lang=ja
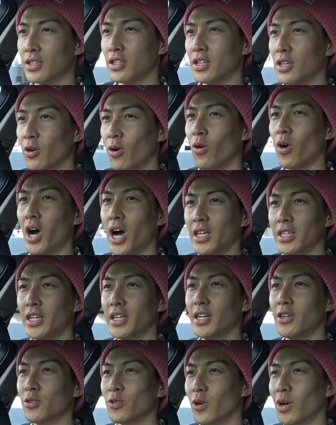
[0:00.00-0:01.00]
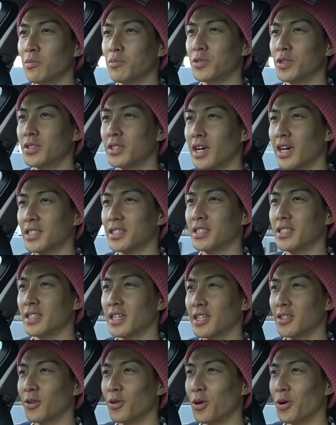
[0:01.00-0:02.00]
日本離れるのは難しい
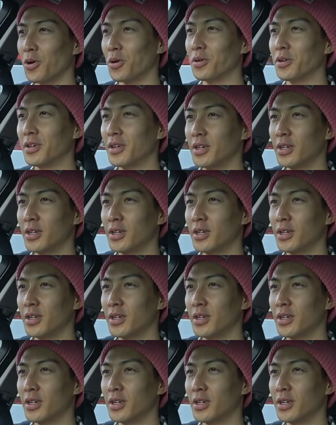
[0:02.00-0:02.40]
けど、